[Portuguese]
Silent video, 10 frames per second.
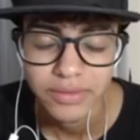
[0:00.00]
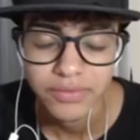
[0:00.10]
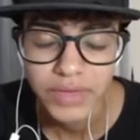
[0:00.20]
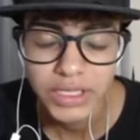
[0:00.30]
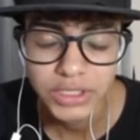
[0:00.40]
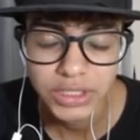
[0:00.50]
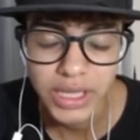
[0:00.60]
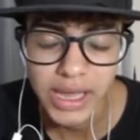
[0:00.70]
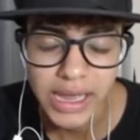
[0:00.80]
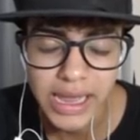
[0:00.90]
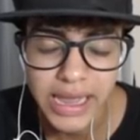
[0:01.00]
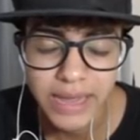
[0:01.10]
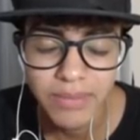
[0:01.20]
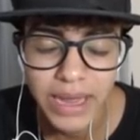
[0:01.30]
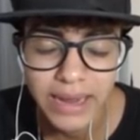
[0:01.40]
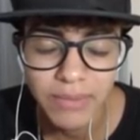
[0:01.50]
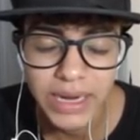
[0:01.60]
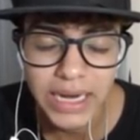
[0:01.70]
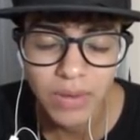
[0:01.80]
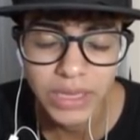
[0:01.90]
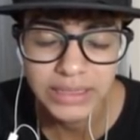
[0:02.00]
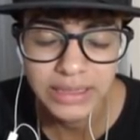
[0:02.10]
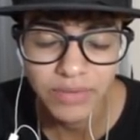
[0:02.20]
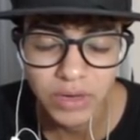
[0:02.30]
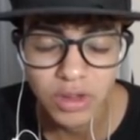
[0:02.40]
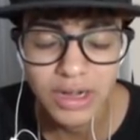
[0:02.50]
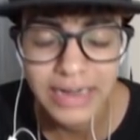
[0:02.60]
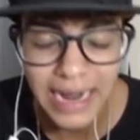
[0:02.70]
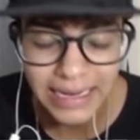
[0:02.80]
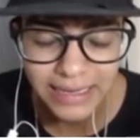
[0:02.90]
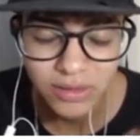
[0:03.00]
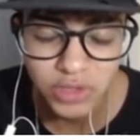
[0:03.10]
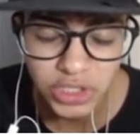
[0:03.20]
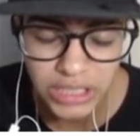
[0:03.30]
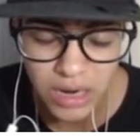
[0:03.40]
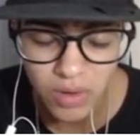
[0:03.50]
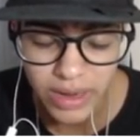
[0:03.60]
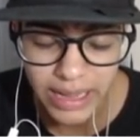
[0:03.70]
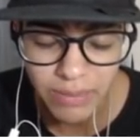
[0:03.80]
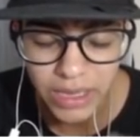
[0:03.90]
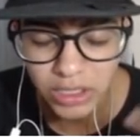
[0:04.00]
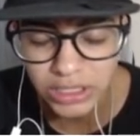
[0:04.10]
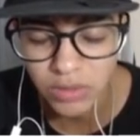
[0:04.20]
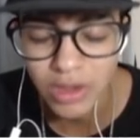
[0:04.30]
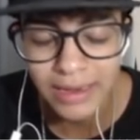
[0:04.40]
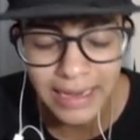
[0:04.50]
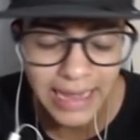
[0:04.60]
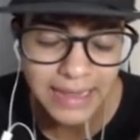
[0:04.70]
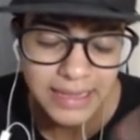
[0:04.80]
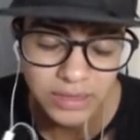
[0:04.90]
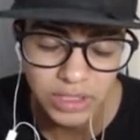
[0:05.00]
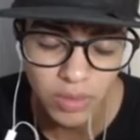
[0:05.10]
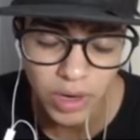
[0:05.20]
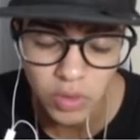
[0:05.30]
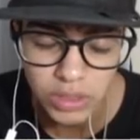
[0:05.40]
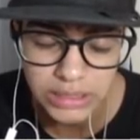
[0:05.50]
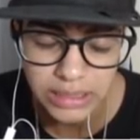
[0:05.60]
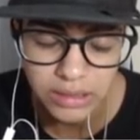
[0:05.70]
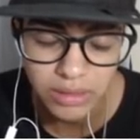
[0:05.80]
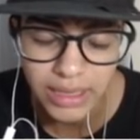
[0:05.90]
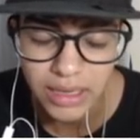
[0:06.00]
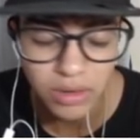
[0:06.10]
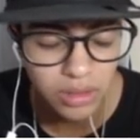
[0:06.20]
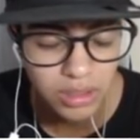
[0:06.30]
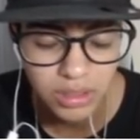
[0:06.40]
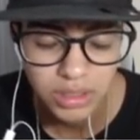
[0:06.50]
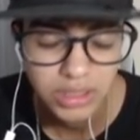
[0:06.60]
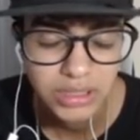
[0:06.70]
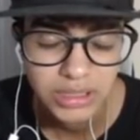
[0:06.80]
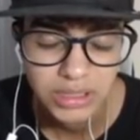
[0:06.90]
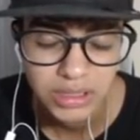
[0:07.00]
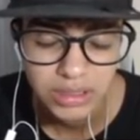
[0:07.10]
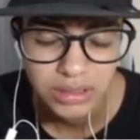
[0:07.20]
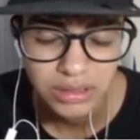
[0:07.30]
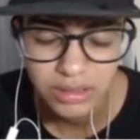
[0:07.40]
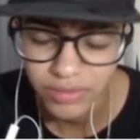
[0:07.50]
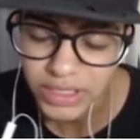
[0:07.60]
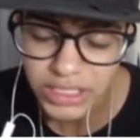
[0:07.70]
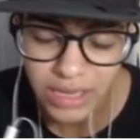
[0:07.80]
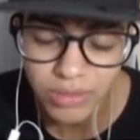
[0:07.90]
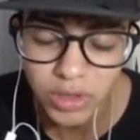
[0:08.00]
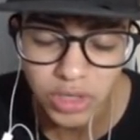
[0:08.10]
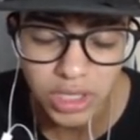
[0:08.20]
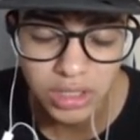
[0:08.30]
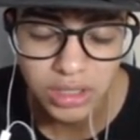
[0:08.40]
Fechei, mas, mas, calma aí, você vai colocar aqui no chão? É melhor você colocar lá dentro, se é uma coisa, não é não? Tô fechado, meu olho. vou